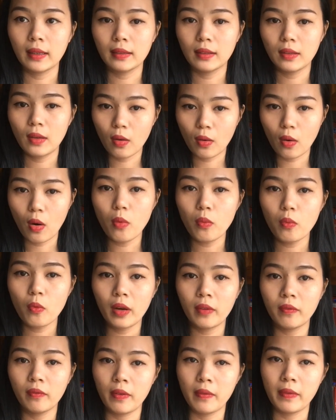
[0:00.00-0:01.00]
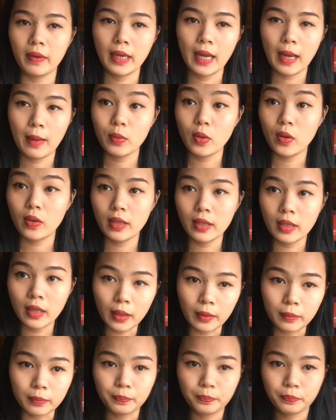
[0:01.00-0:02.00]
cho cốt của anh về Việt Nam cho gia
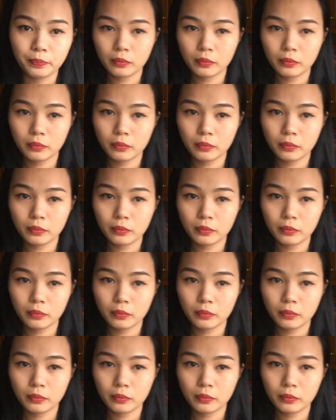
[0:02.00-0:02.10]
đình